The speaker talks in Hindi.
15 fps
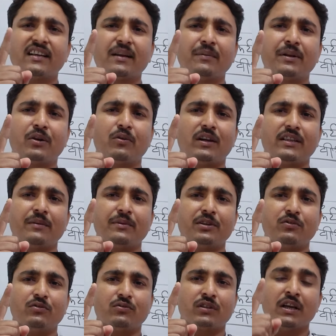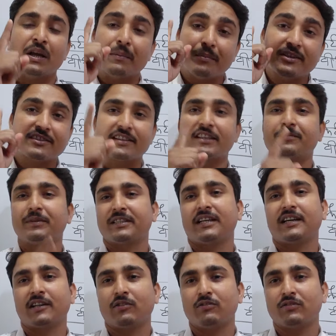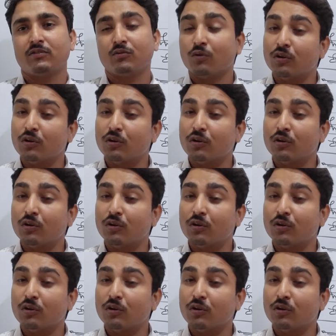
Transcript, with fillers: कर लेना मेरा वादा मेरे दोस्त मैं सच बता रहा हूँ